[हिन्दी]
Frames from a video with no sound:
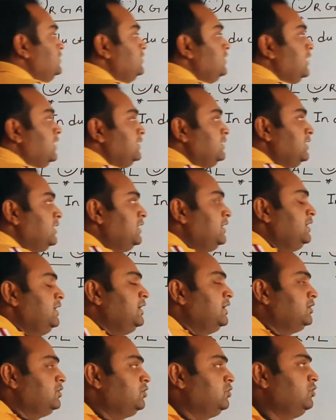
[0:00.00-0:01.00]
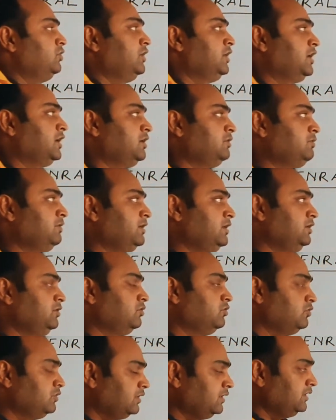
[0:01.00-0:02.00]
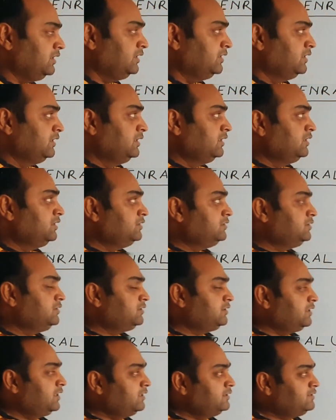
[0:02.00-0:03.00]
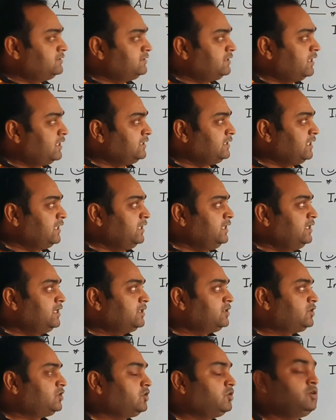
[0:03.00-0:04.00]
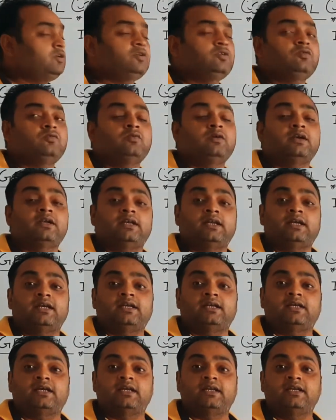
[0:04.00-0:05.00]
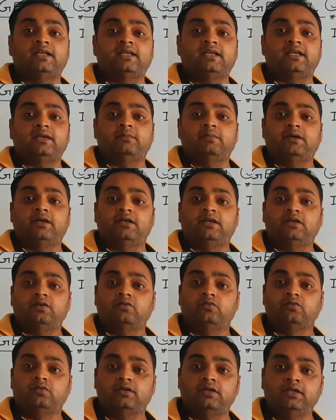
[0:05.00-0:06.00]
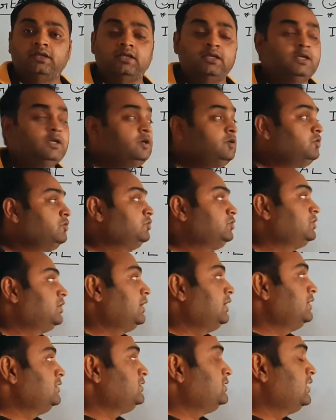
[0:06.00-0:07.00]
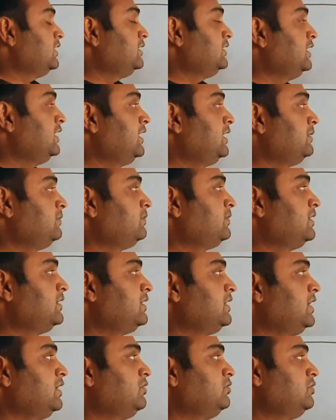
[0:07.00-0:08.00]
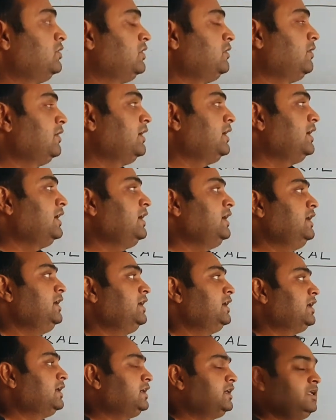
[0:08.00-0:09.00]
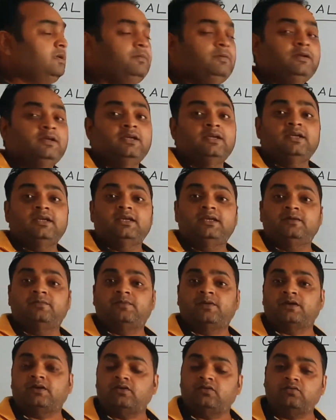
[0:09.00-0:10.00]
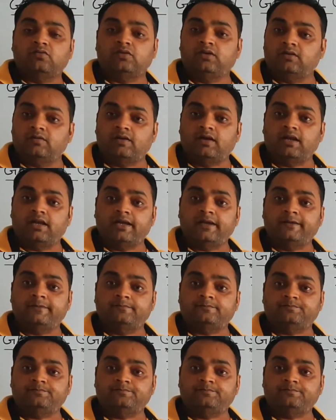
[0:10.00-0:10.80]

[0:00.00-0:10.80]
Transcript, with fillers: ज़्यादा इलेक्ट्रोनेगेटिविटी होगी जितना ज़्यादा इलेक्ट्रॉन को अट्रैक्ट करने की एबिलिटी होगी उतना ज़्यादा आपका क्या होने वाला है इंडक्टिव इफेक्ट होने वाला है